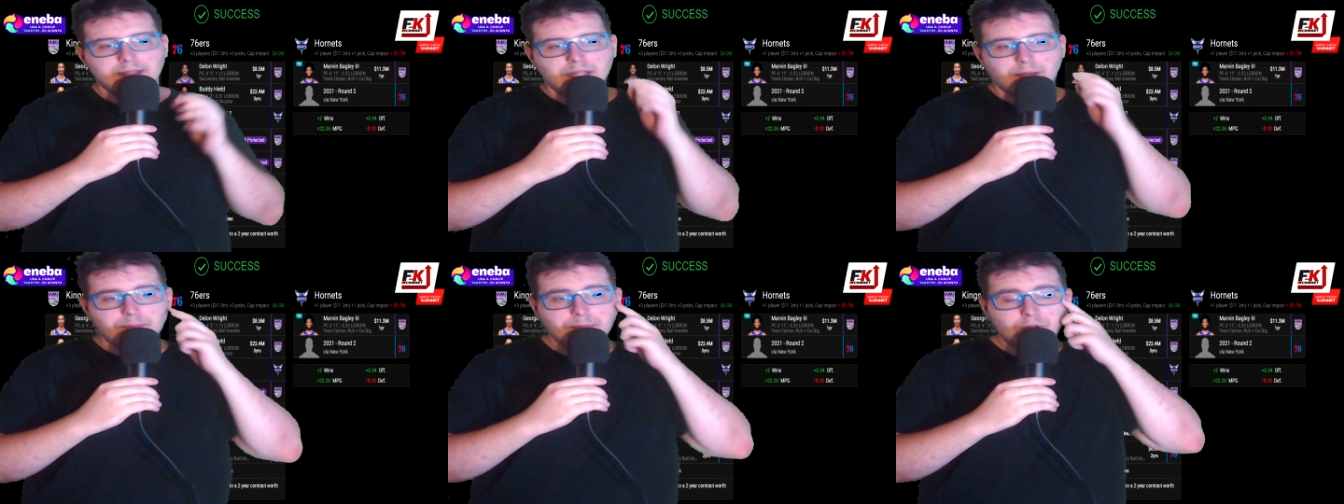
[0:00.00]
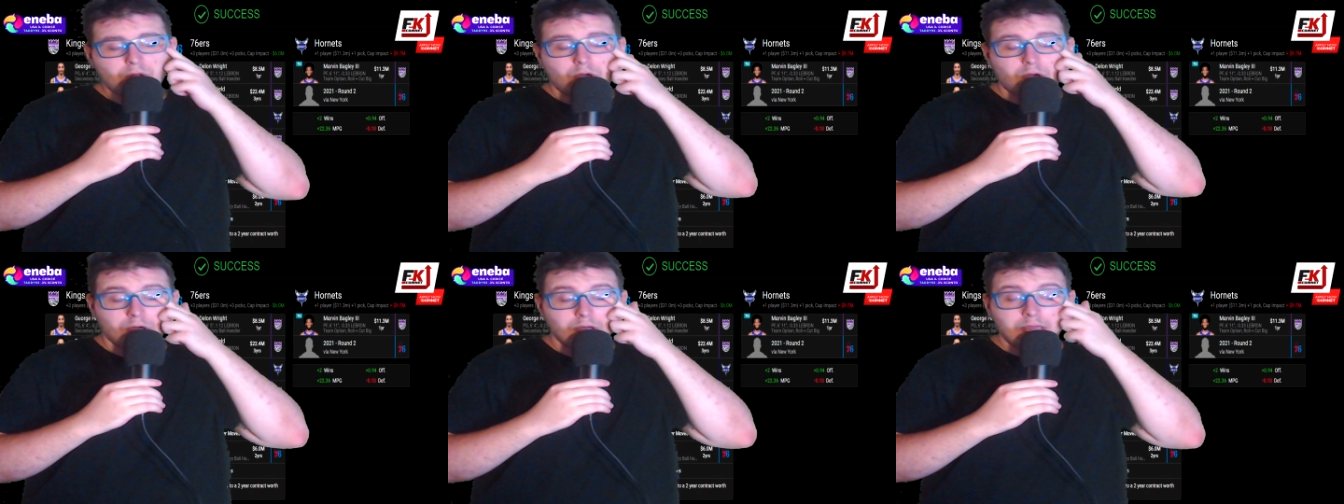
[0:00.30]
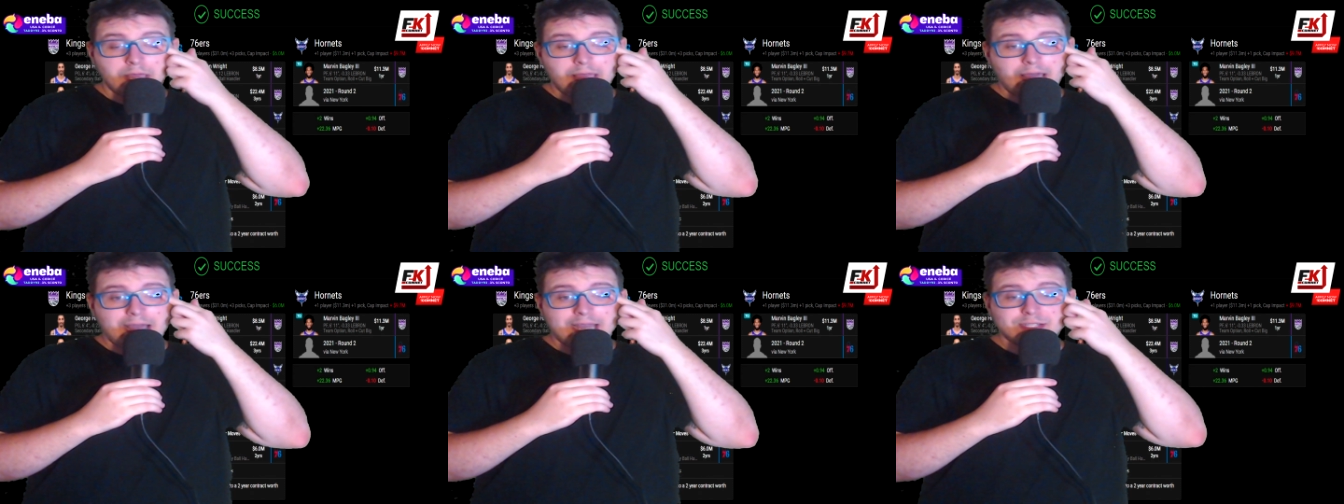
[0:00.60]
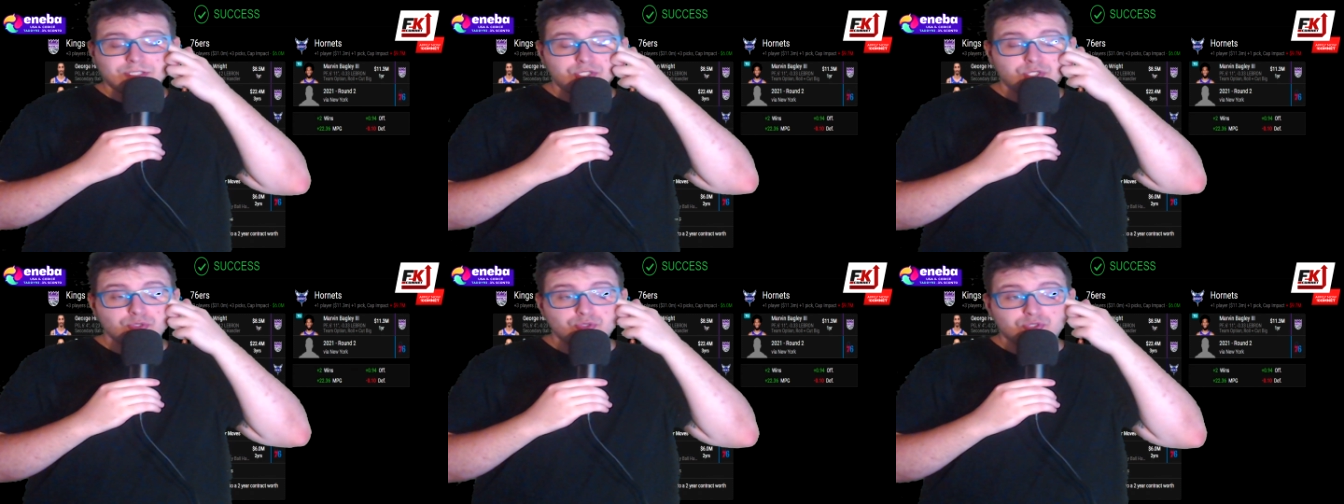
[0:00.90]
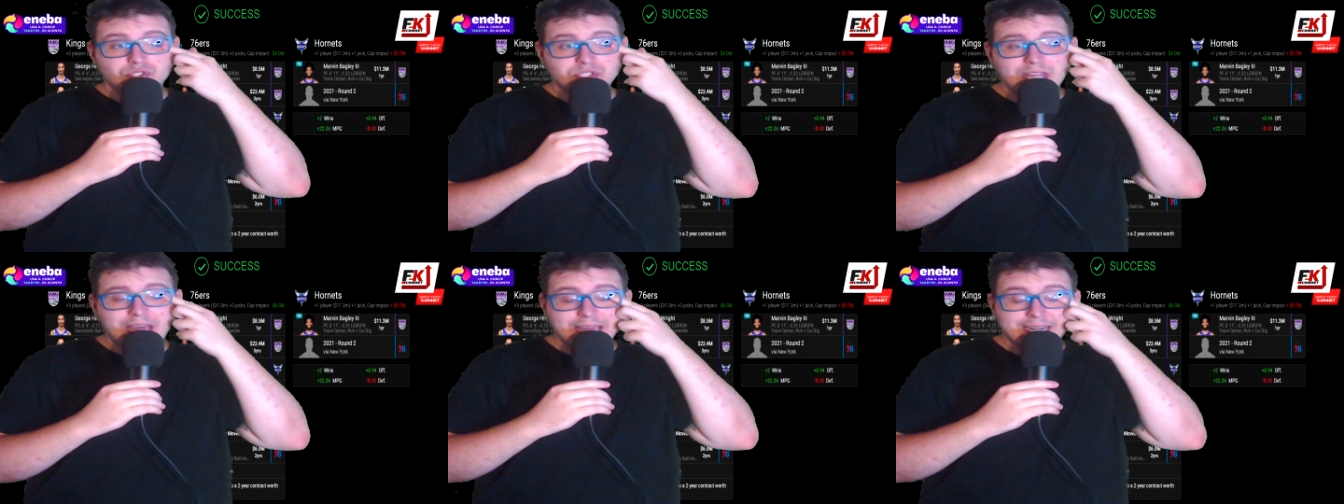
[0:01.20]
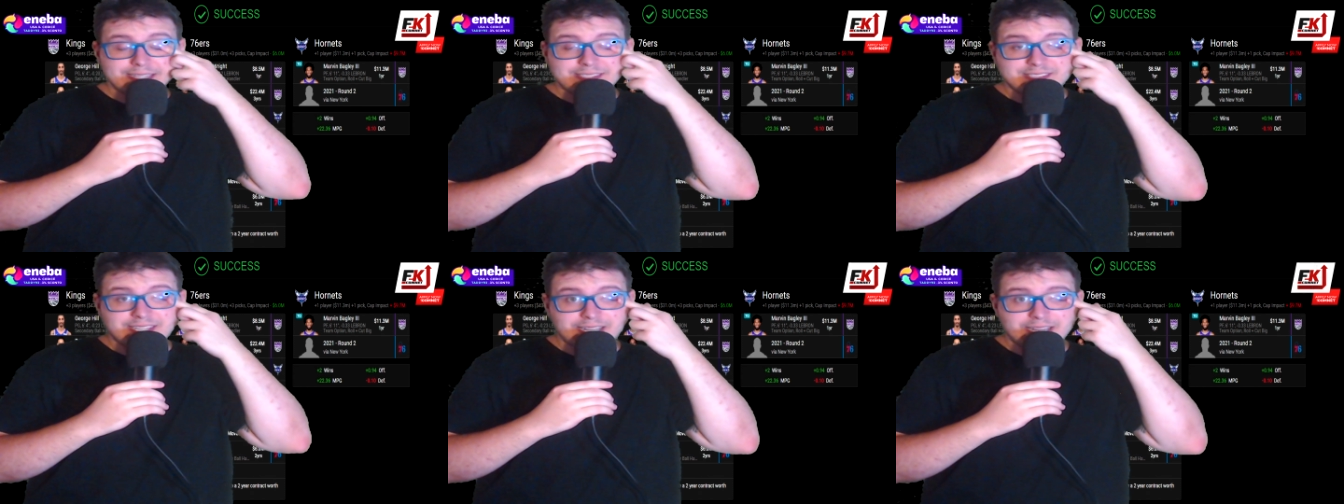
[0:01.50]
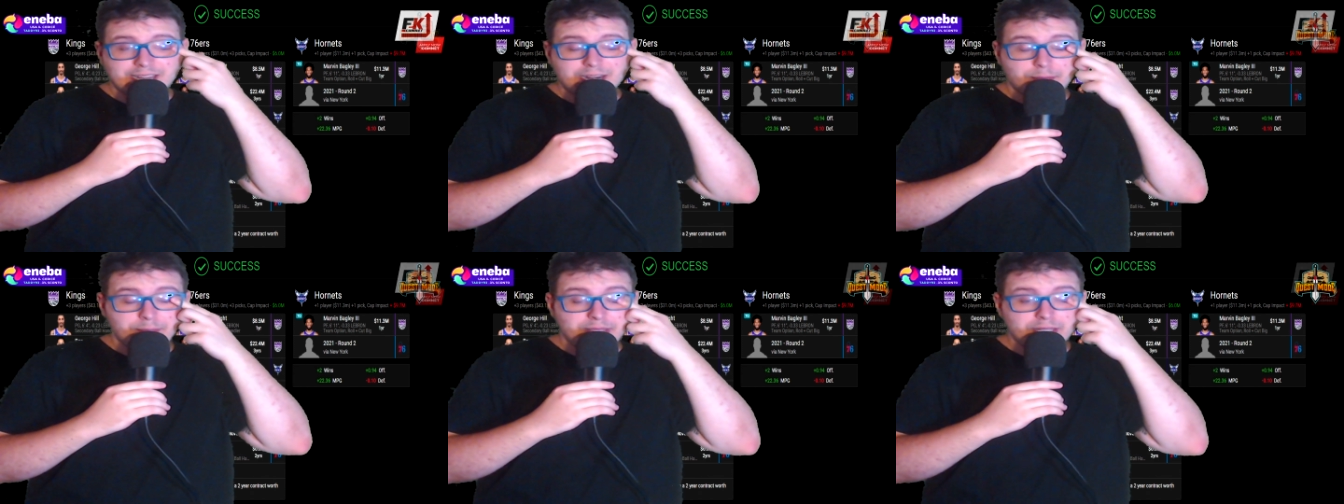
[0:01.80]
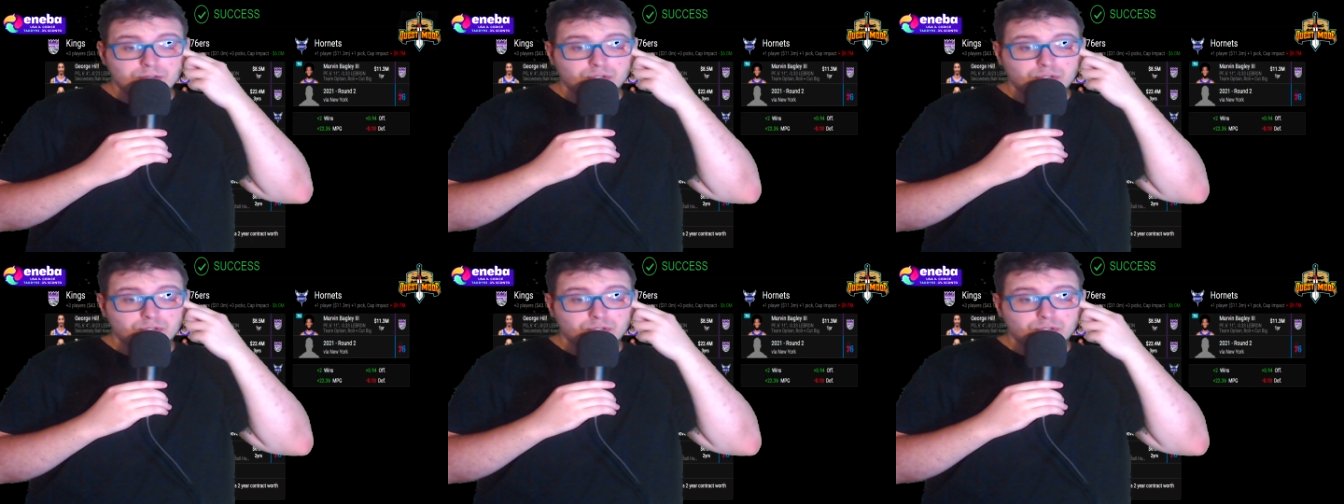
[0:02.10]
però aggiustare Sacramento